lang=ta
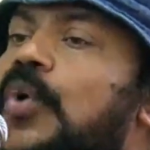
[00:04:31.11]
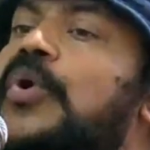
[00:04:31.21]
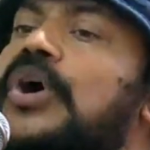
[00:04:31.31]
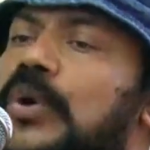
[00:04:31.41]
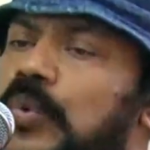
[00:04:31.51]

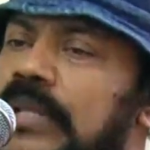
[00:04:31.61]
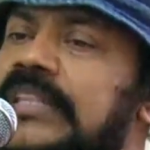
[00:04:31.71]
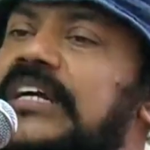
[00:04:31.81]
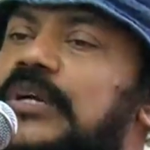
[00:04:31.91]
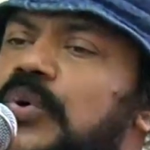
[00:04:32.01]
உங்கள்
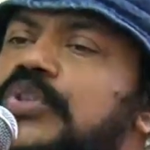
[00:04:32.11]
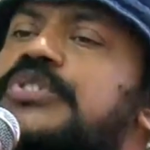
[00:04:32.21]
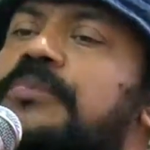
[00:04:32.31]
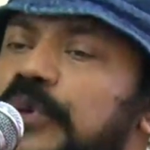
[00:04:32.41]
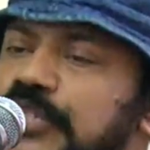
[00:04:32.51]
குழந்தைகள்
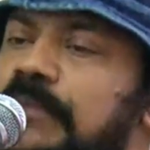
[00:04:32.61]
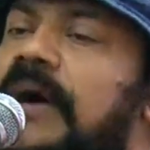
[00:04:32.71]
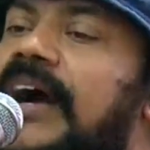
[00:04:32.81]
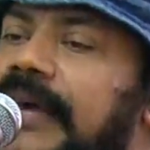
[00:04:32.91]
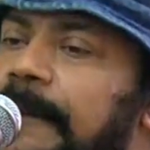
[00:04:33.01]
கொஞ்சம்
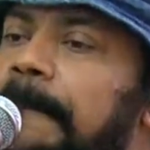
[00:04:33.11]
கொஞ்சமாக